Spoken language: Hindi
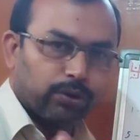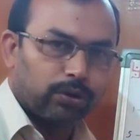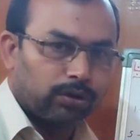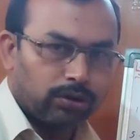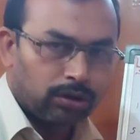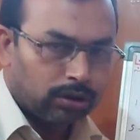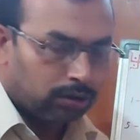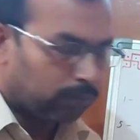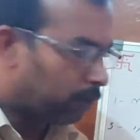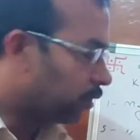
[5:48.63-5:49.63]
योग
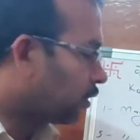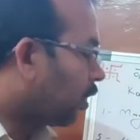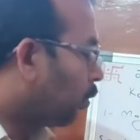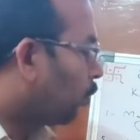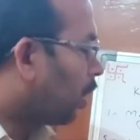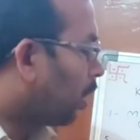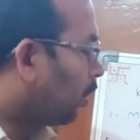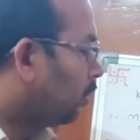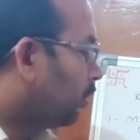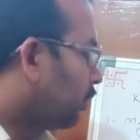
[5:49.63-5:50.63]
बनता हुआ
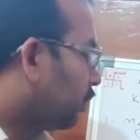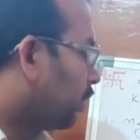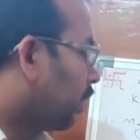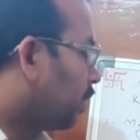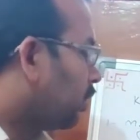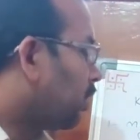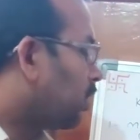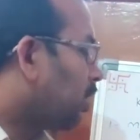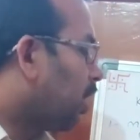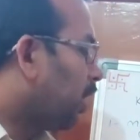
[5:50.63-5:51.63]
नहीं
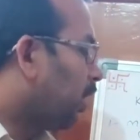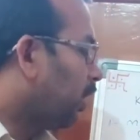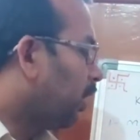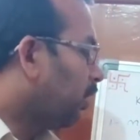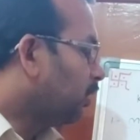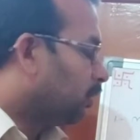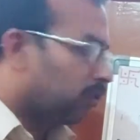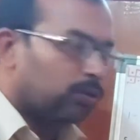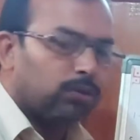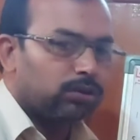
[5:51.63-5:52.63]
दिख रहा है
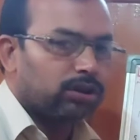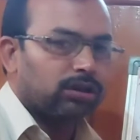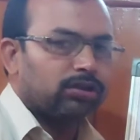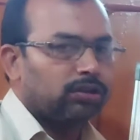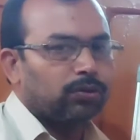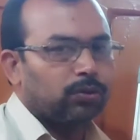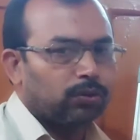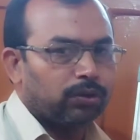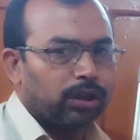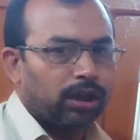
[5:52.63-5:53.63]
गोचर से तो
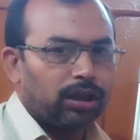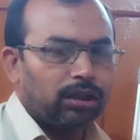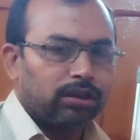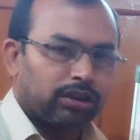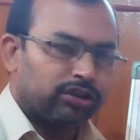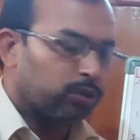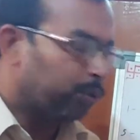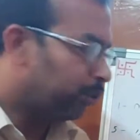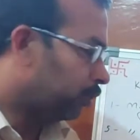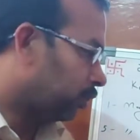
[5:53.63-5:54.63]
कोई
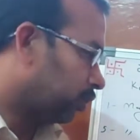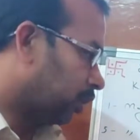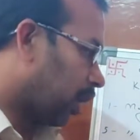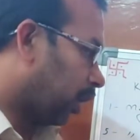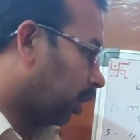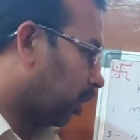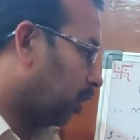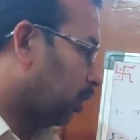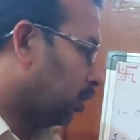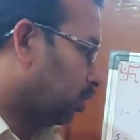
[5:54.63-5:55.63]
योग नहीं है